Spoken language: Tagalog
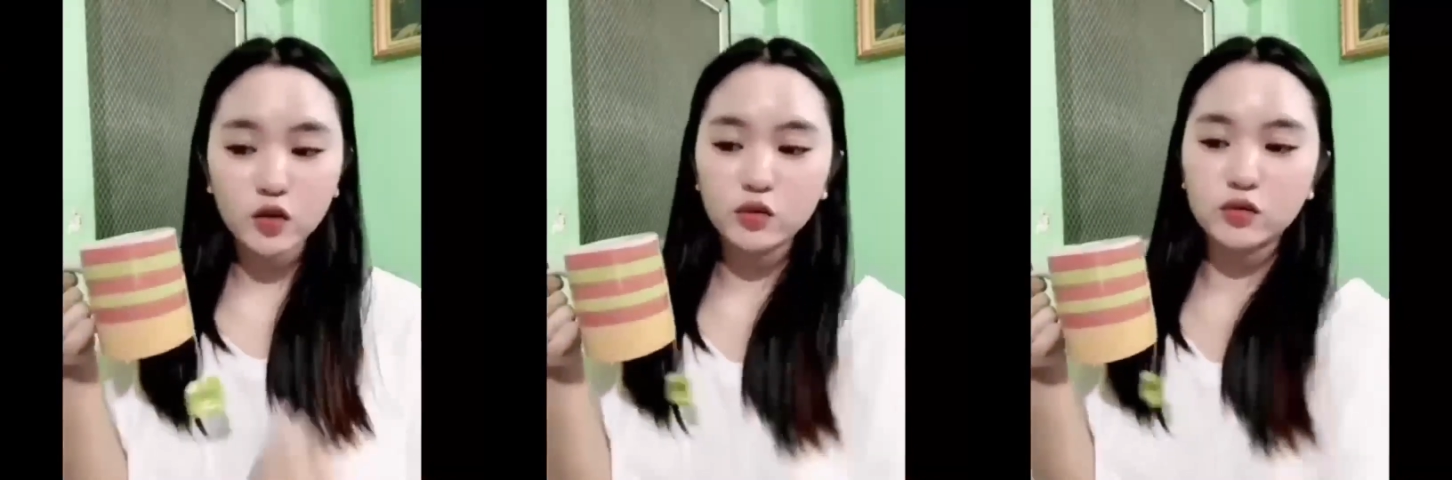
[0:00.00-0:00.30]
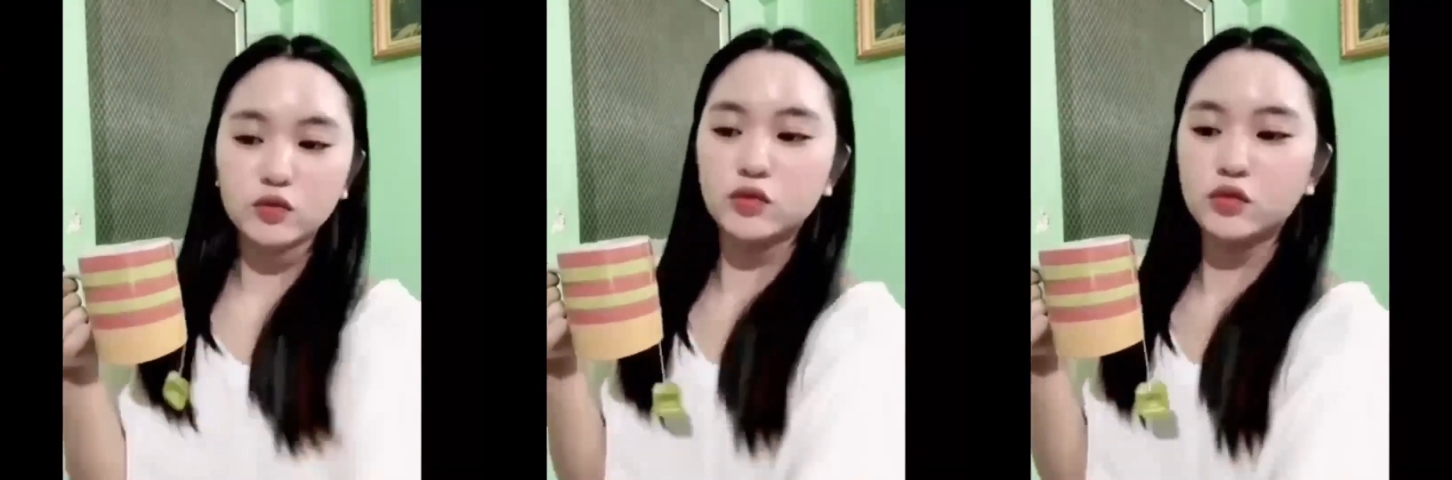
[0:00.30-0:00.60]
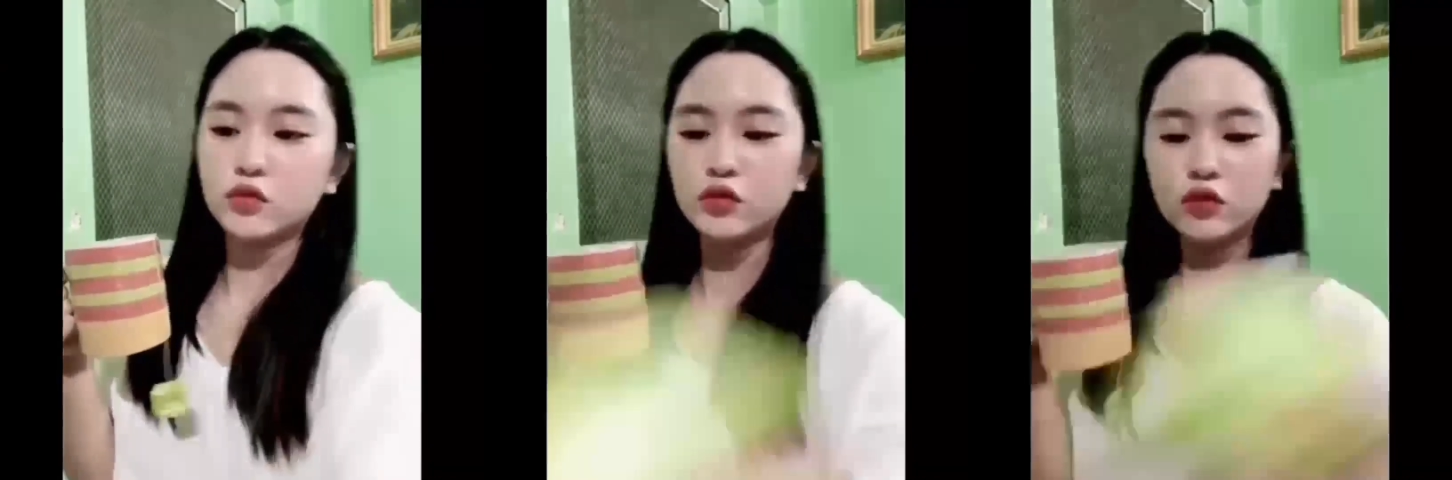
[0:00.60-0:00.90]
tong
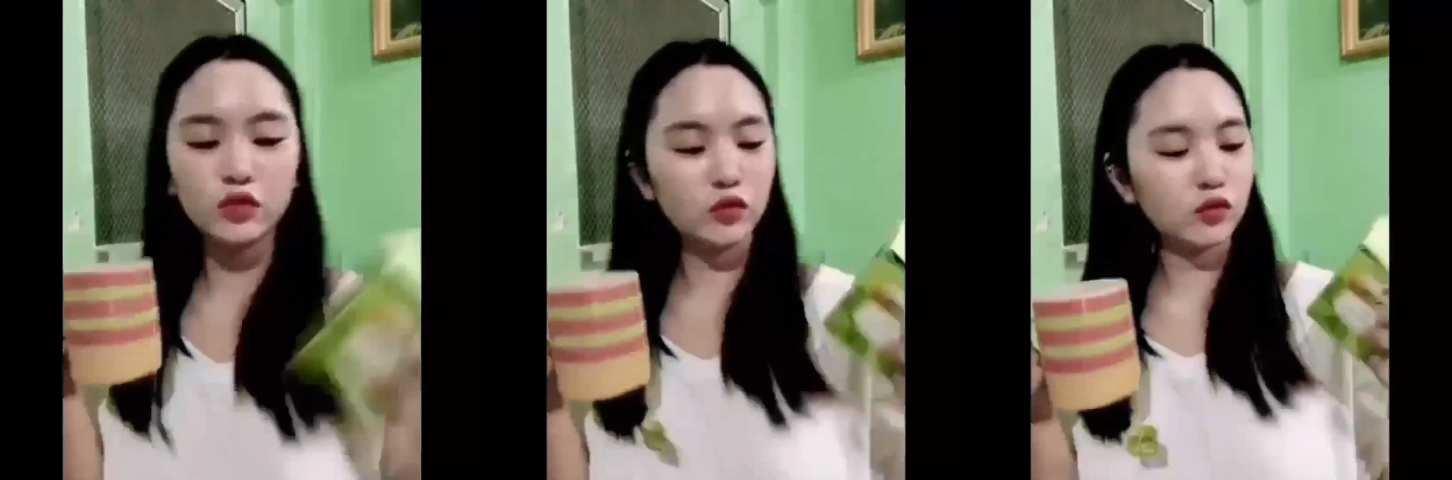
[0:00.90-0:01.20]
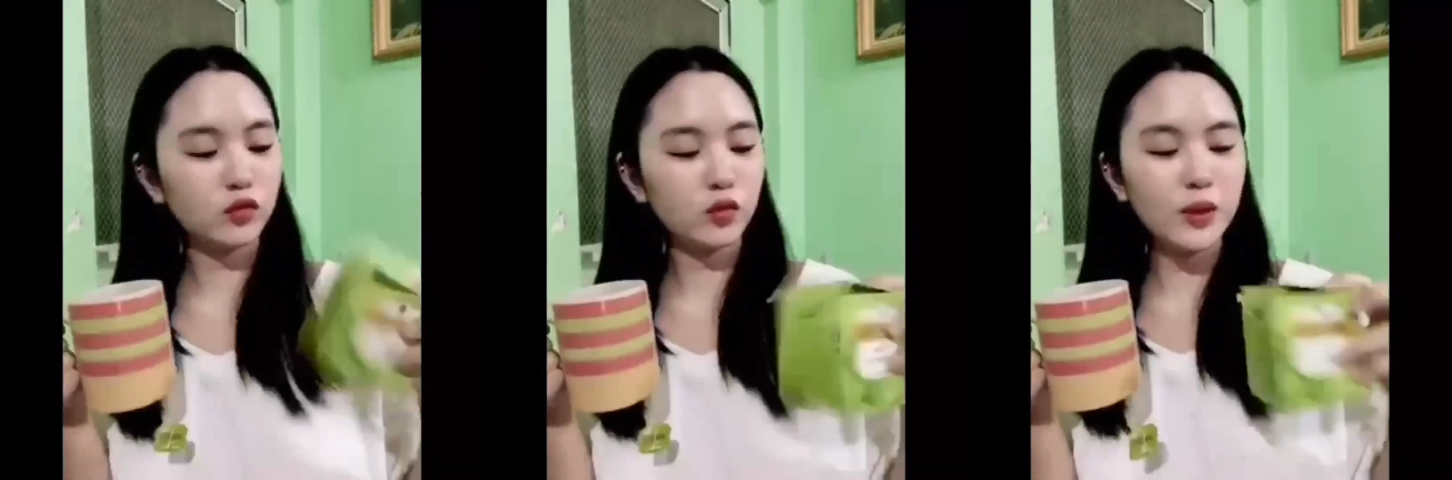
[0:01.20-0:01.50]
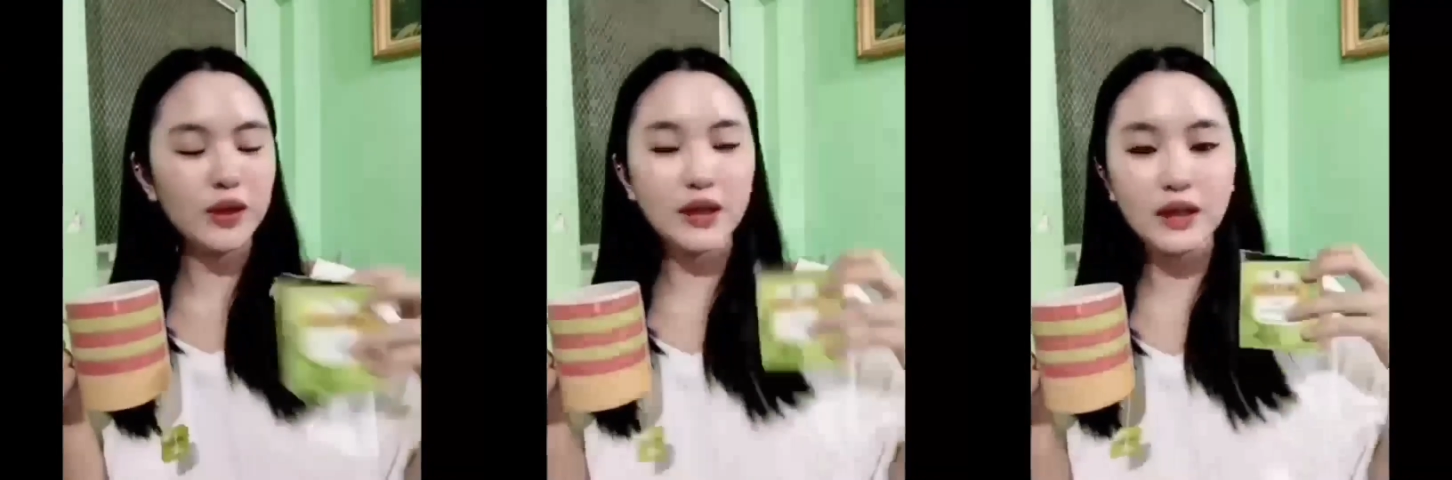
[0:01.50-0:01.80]

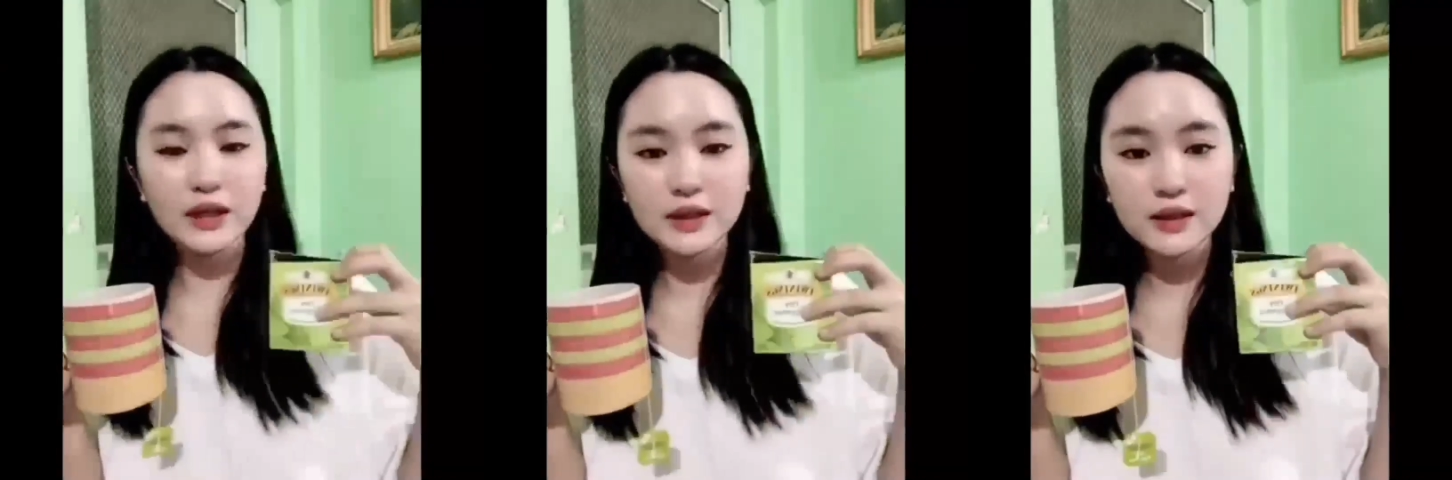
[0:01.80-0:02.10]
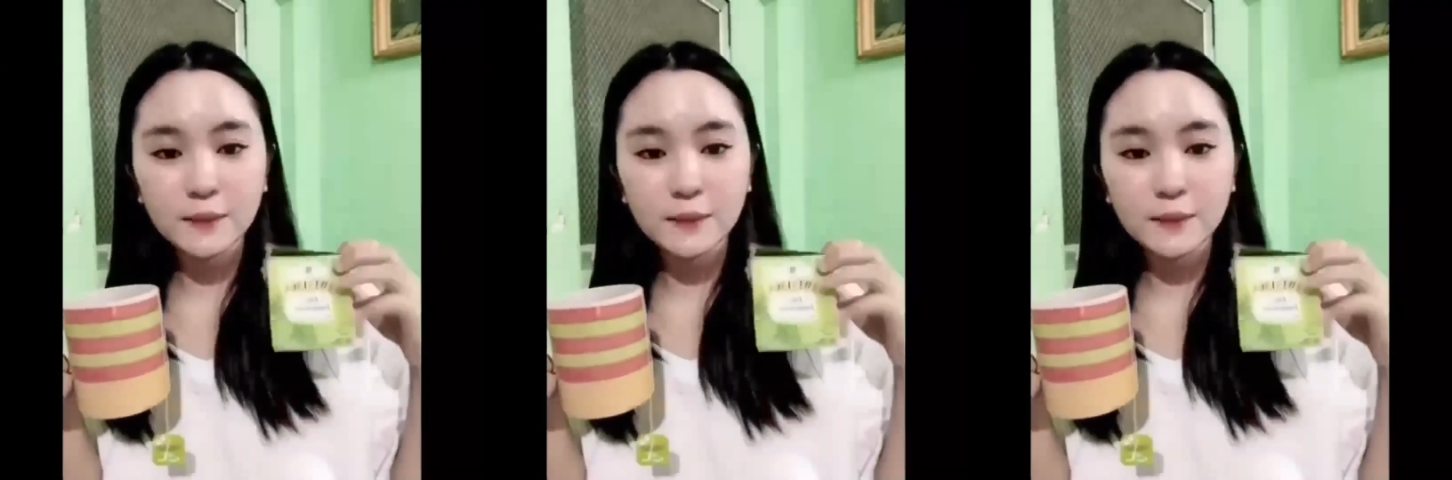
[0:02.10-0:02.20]
wings.